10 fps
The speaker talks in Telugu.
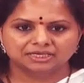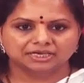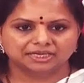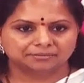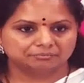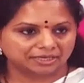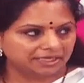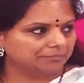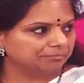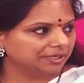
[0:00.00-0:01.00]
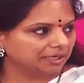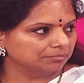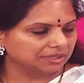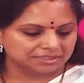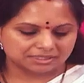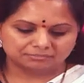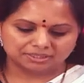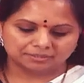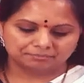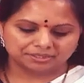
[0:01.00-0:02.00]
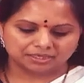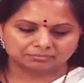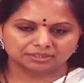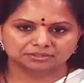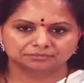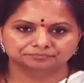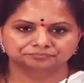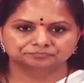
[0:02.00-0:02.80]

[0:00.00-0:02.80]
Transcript: కానీ మన ఎంపీ గారు మన నిజామాబాద్ ఎంపీ గారు మాత్రం